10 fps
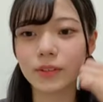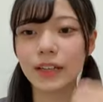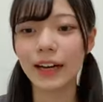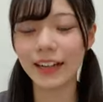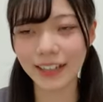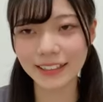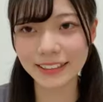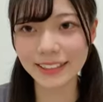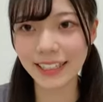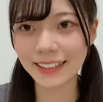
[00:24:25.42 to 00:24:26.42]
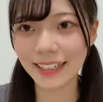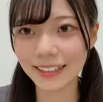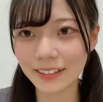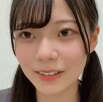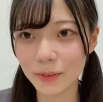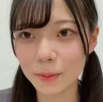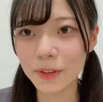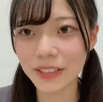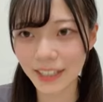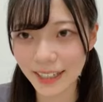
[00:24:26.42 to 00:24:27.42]
から伝えたい
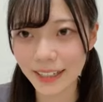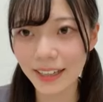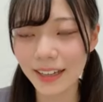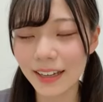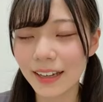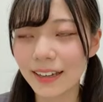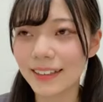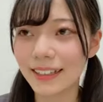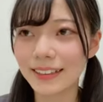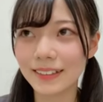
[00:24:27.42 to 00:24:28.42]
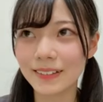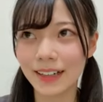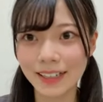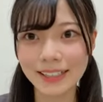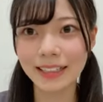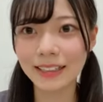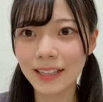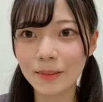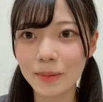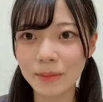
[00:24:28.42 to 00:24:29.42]
思いでやってるから絶
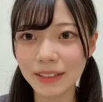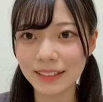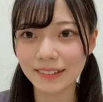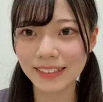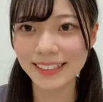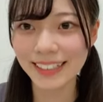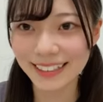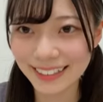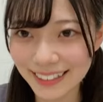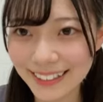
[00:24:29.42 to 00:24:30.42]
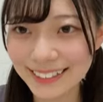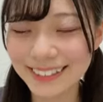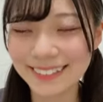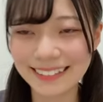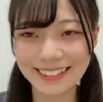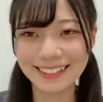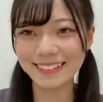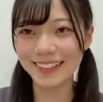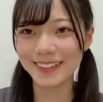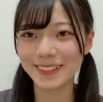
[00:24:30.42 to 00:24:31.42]
対にまばたきはしちゃいけないって言われ
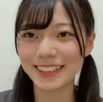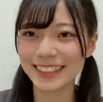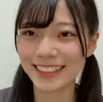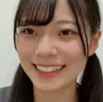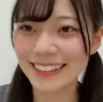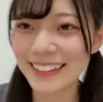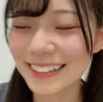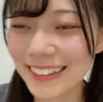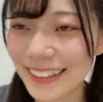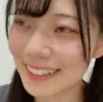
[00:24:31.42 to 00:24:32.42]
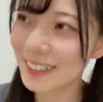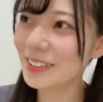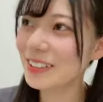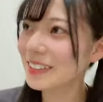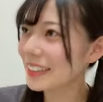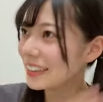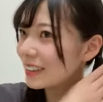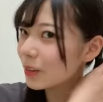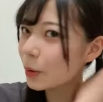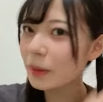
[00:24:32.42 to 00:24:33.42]
言われましただからそういうなんだ
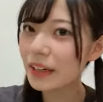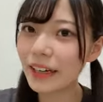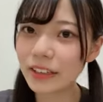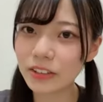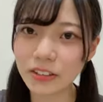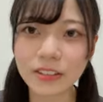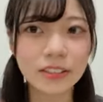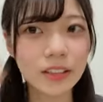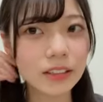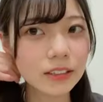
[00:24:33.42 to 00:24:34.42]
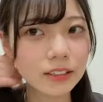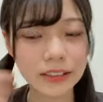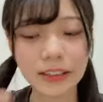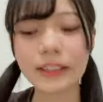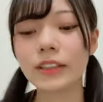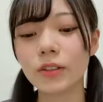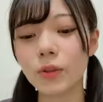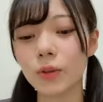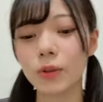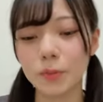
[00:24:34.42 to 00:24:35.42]
ろう細かく作られてる
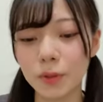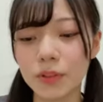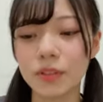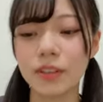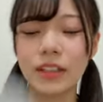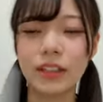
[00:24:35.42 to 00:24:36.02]
ところも